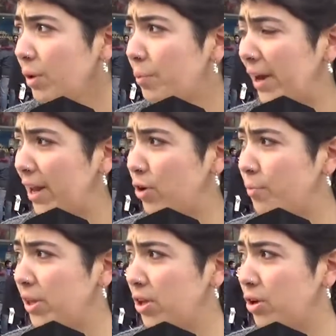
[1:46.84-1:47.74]
para los
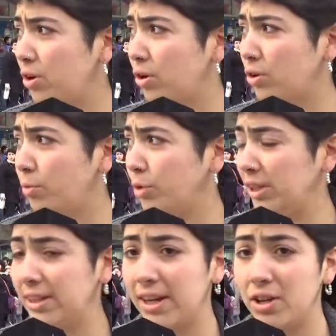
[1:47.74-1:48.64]
medios
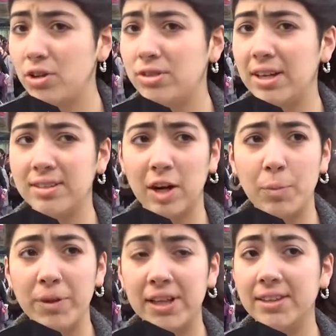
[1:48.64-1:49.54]
comunitarios y que se
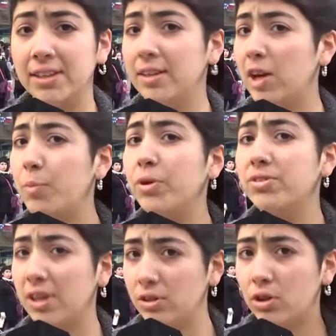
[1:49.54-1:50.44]
respete el
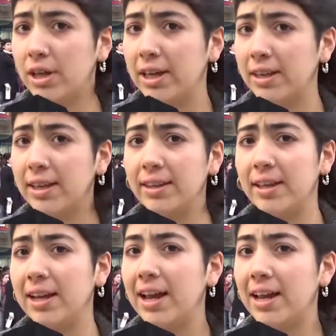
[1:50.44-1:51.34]
33% de,
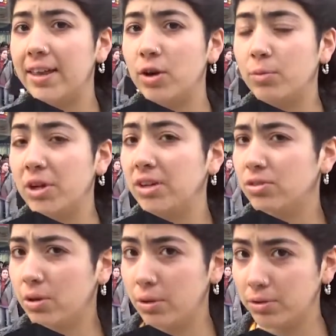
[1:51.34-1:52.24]
de, la ley de
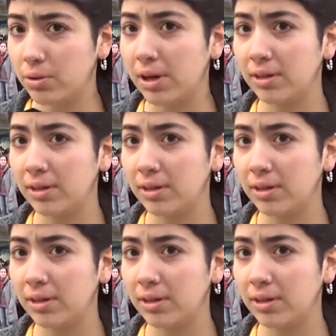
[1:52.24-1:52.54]
comunicación audiovisual.